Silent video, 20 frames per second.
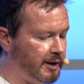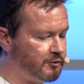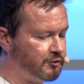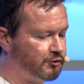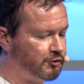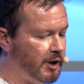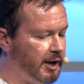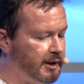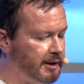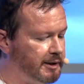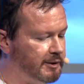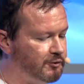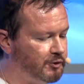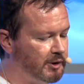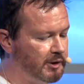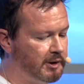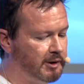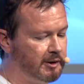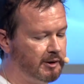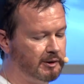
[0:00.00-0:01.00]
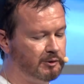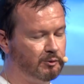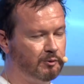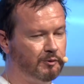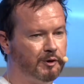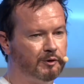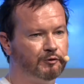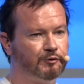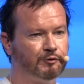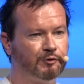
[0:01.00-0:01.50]
頭上にあるよう
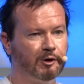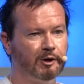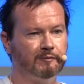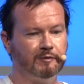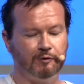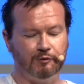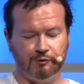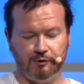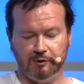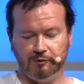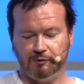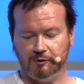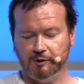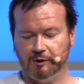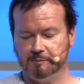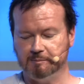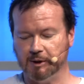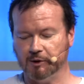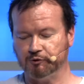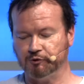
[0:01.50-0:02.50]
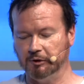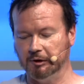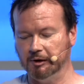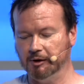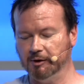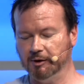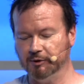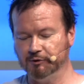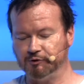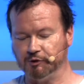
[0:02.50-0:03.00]
に想像することはできない
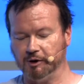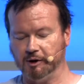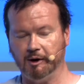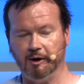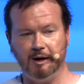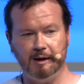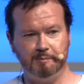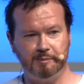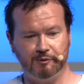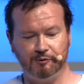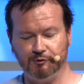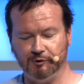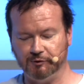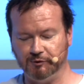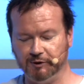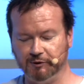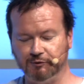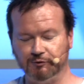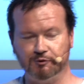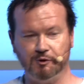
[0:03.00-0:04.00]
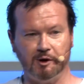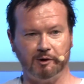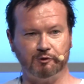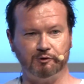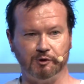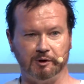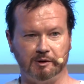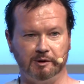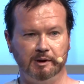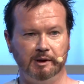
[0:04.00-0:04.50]
のかという考え方があるんです
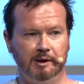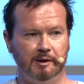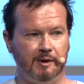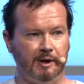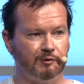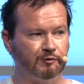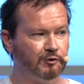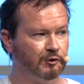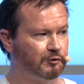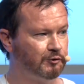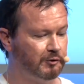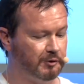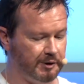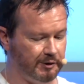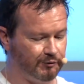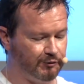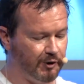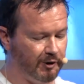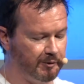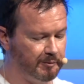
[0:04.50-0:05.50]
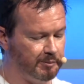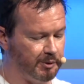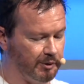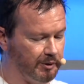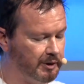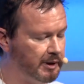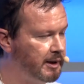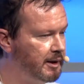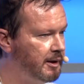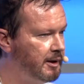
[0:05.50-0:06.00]
これは非常
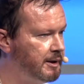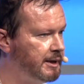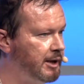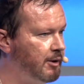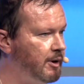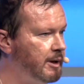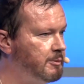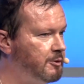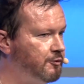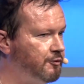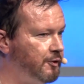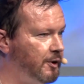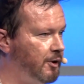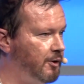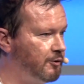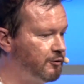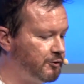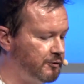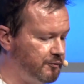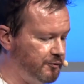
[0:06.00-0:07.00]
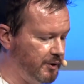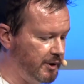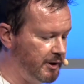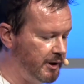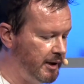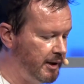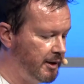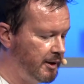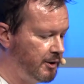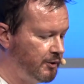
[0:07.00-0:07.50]
にま素晴らしい考え方ではないかと
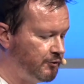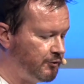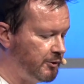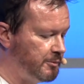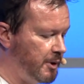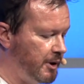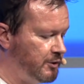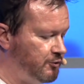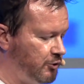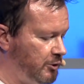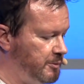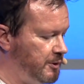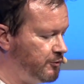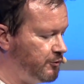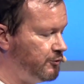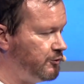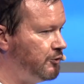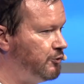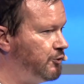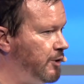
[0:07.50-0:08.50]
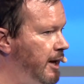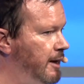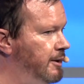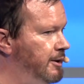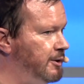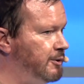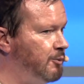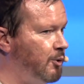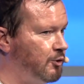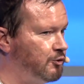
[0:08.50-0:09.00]
思います、まあ、私は
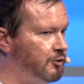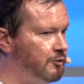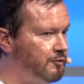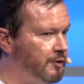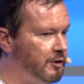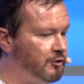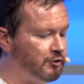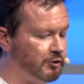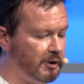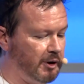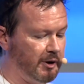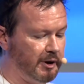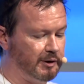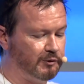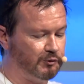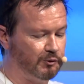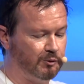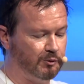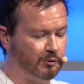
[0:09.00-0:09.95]
哲学者ですので、